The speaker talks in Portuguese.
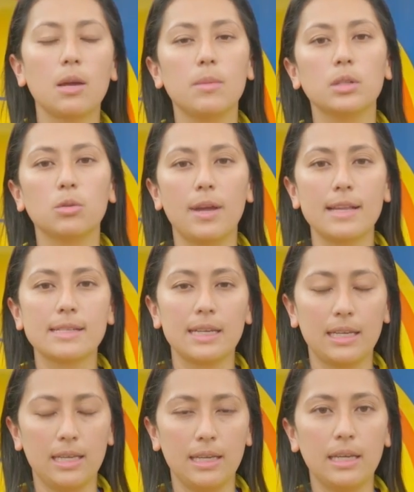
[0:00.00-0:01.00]
que é uma doença
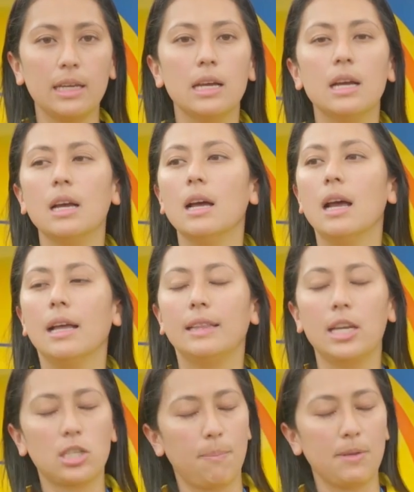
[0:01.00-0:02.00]
que
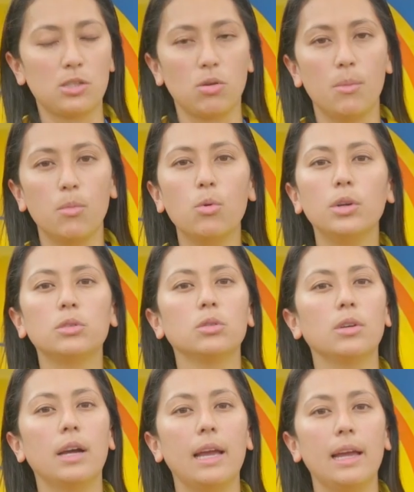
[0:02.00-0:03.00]
deixa a pessoa
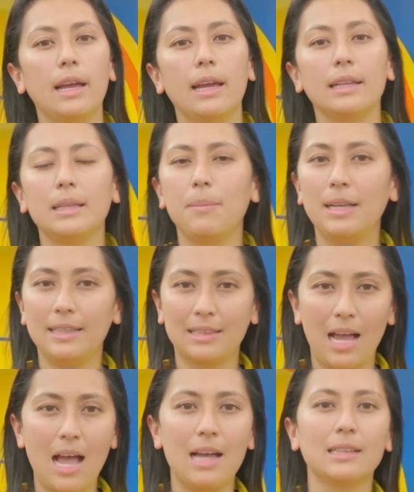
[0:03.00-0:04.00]
muito é,
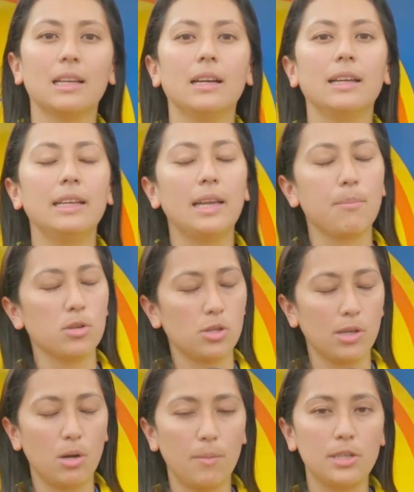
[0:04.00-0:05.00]
debilitada e
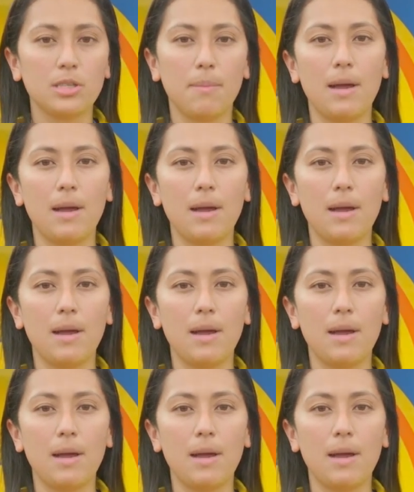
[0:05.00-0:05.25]
emocionalmente